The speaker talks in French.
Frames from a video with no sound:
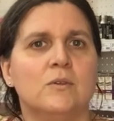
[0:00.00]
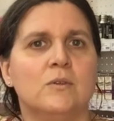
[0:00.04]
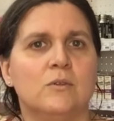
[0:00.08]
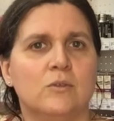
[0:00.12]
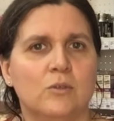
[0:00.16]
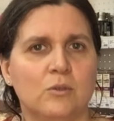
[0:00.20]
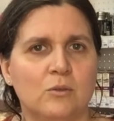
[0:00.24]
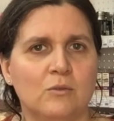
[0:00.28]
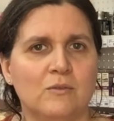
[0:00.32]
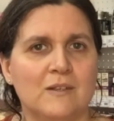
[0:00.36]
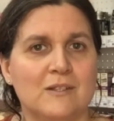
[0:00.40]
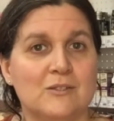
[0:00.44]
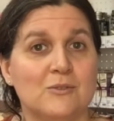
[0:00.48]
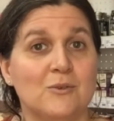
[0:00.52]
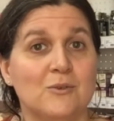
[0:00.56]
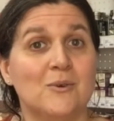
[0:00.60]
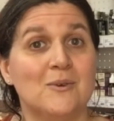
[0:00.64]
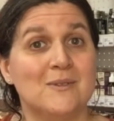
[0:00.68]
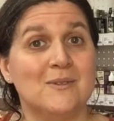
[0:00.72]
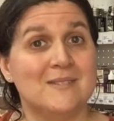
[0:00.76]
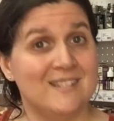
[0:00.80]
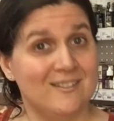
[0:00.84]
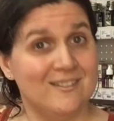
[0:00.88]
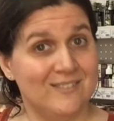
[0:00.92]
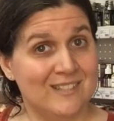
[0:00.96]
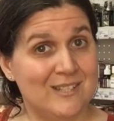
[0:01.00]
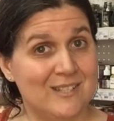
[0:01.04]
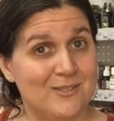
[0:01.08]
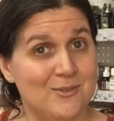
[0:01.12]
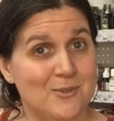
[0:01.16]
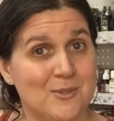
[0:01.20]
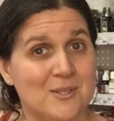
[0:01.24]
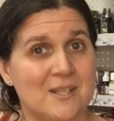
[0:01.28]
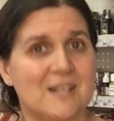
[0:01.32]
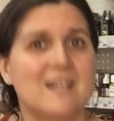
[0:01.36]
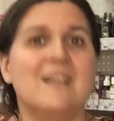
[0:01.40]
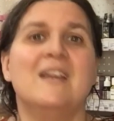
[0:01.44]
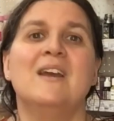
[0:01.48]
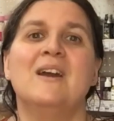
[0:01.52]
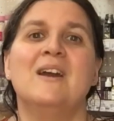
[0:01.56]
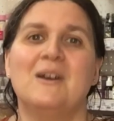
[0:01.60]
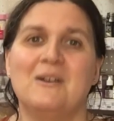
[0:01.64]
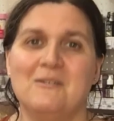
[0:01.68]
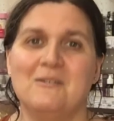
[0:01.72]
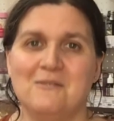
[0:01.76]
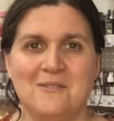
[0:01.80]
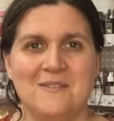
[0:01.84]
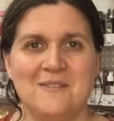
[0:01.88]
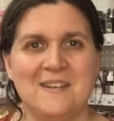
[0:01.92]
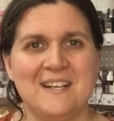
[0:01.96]
De toute façon, si vous êtes souscrit,
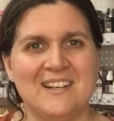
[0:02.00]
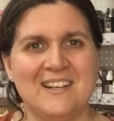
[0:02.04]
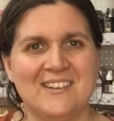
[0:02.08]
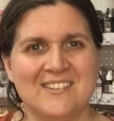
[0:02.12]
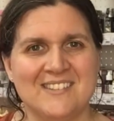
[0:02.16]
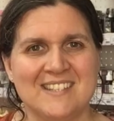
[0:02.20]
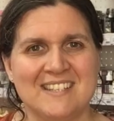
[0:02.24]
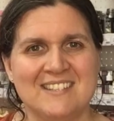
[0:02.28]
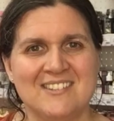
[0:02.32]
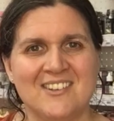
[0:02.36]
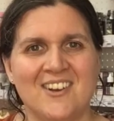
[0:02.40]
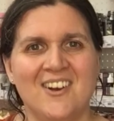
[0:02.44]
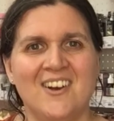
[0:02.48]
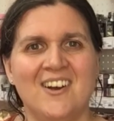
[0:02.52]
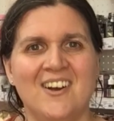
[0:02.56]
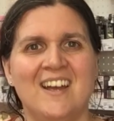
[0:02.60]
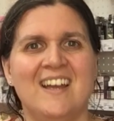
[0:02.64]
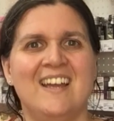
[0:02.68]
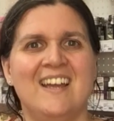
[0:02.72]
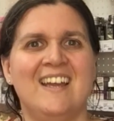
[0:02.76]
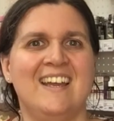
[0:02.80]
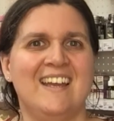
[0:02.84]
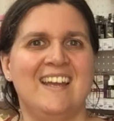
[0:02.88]
vous verrez quand ça sort.